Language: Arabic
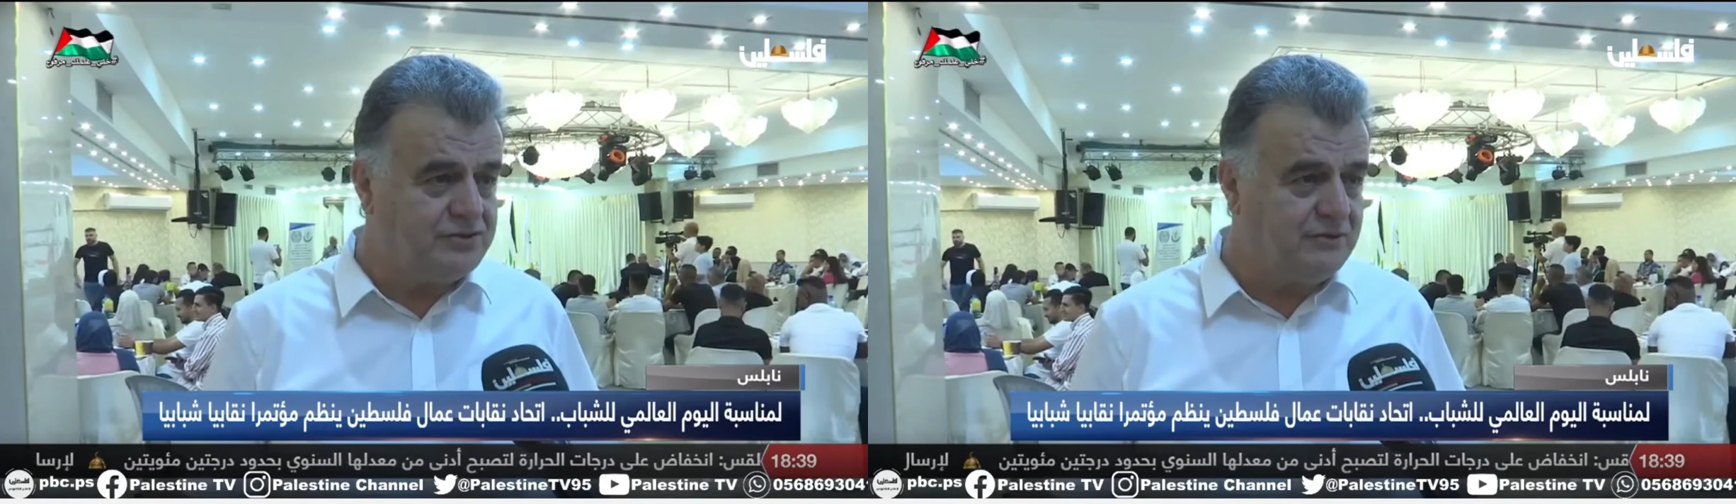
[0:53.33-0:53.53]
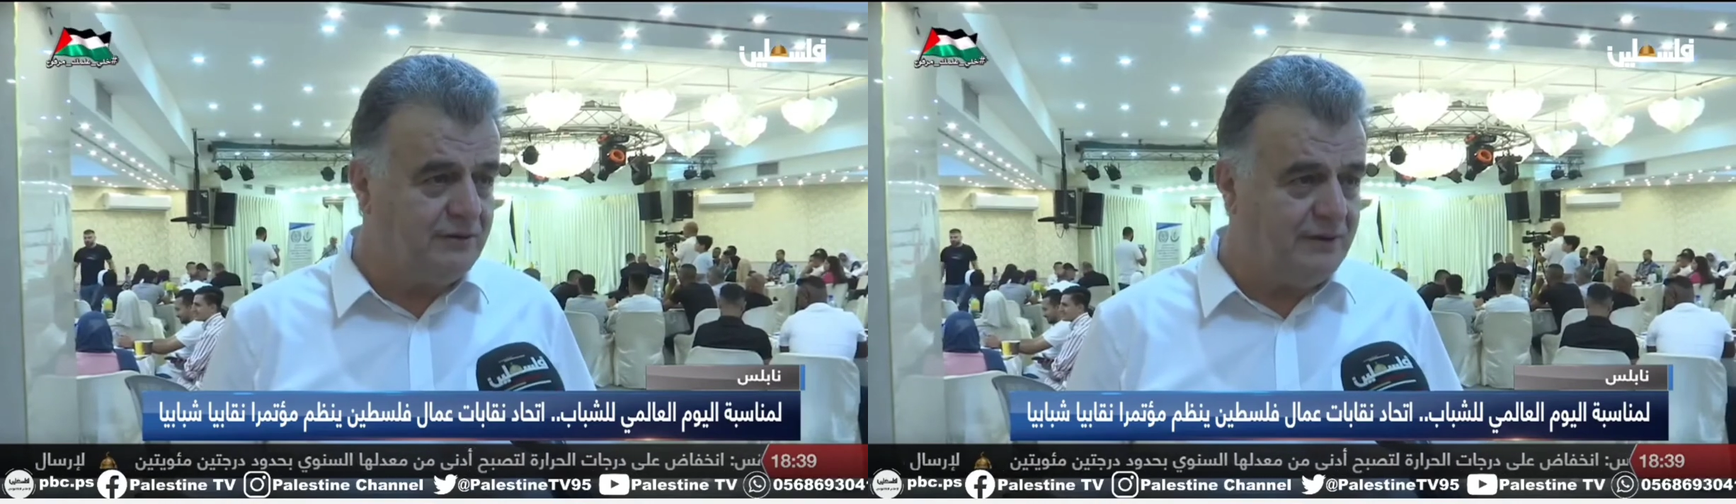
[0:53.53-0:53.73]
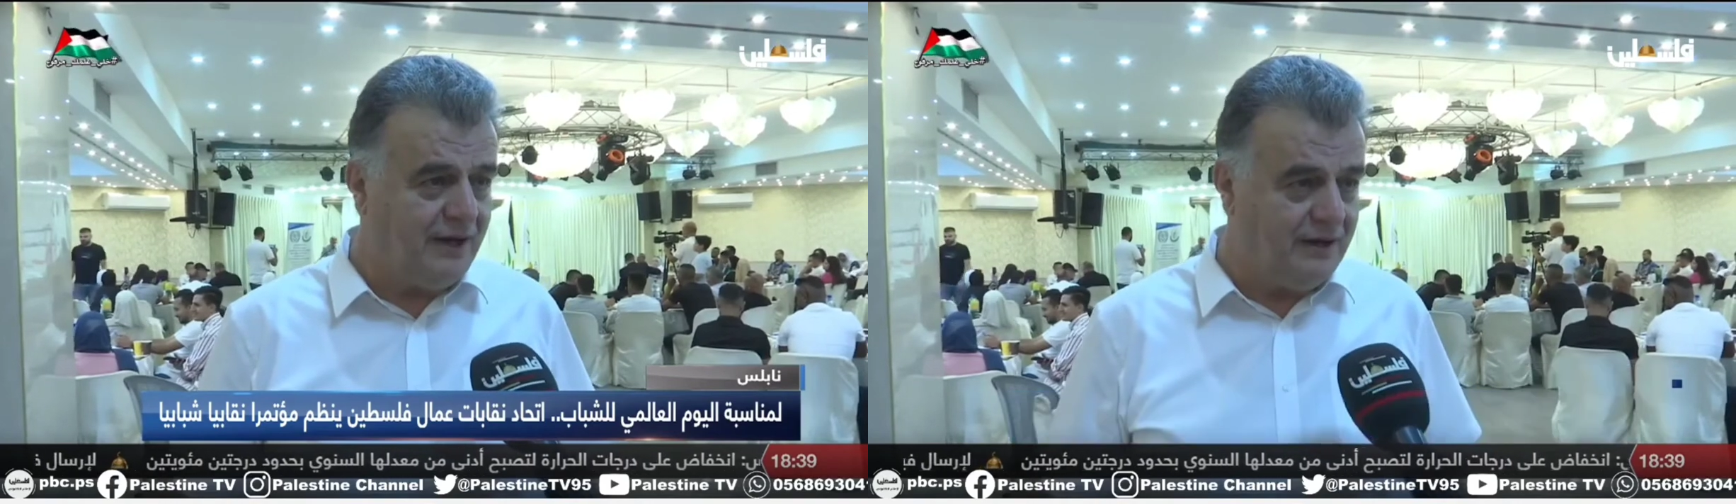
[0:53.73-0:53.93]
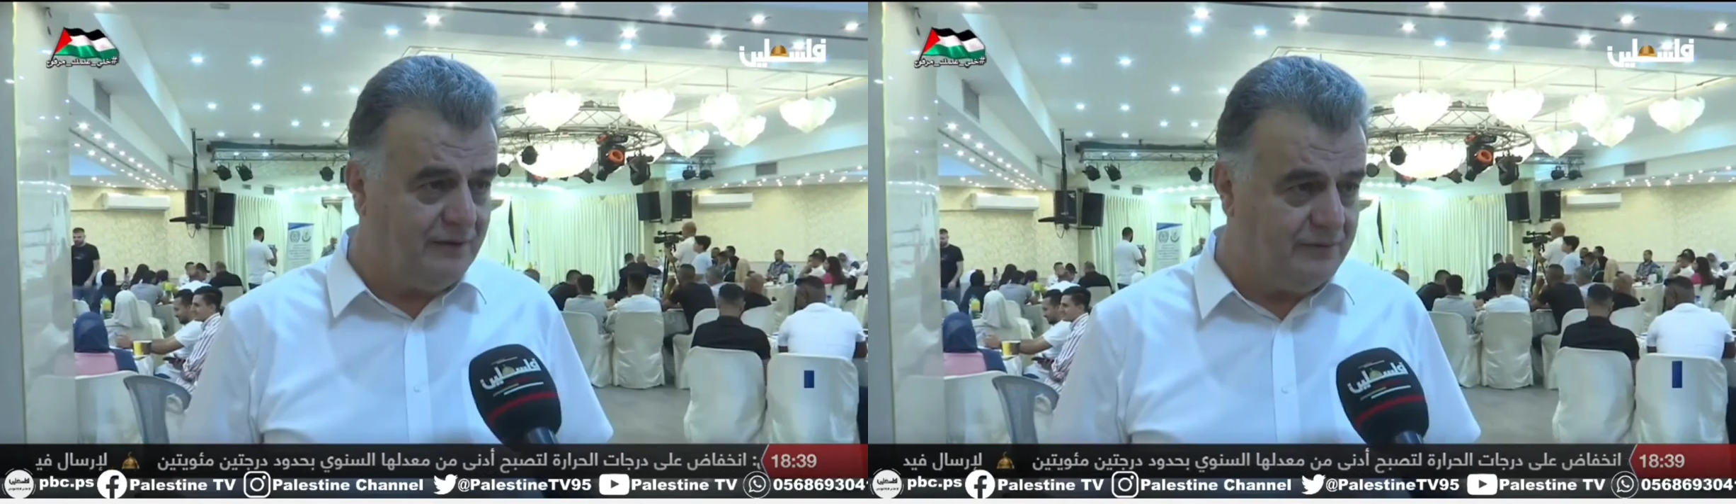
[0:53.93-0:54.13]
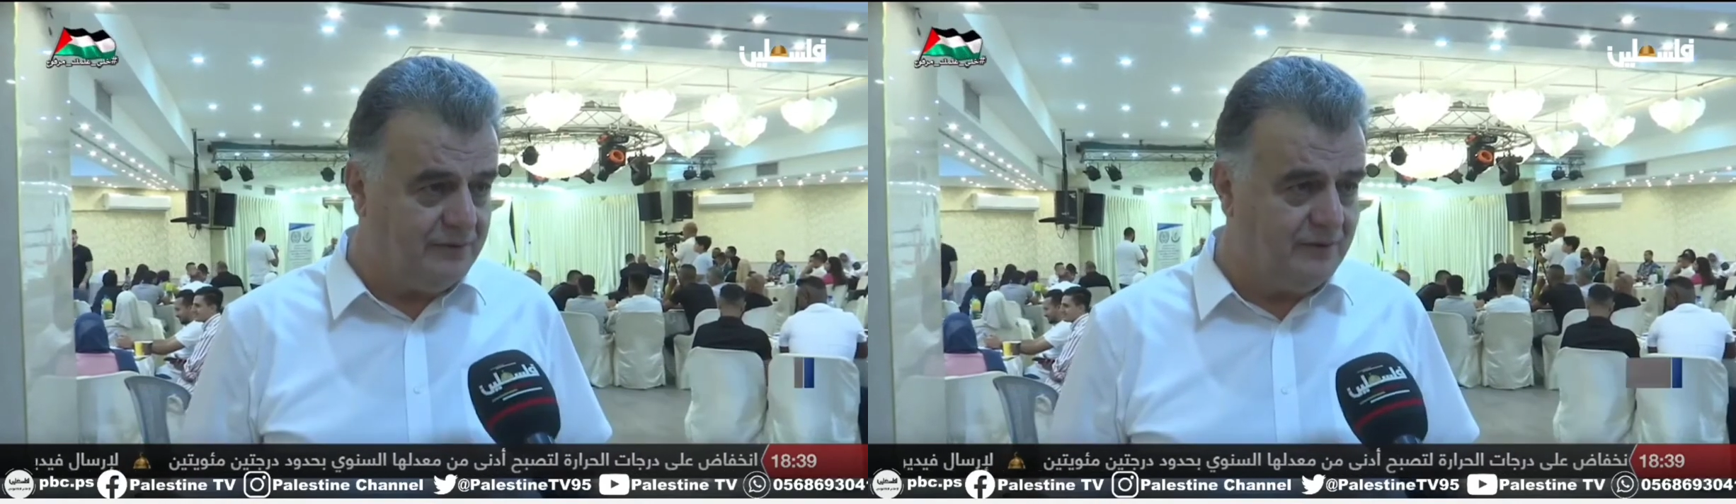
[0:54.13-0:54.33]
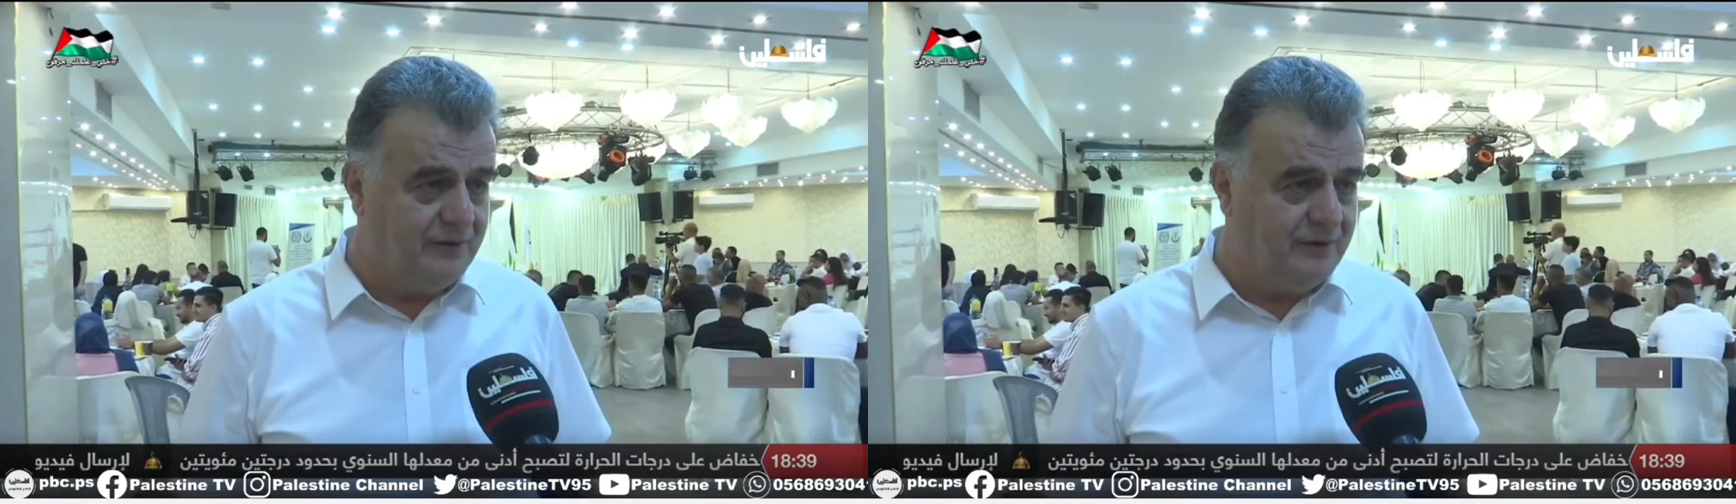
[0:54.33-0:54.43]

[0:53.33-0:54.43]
الشباب العالمي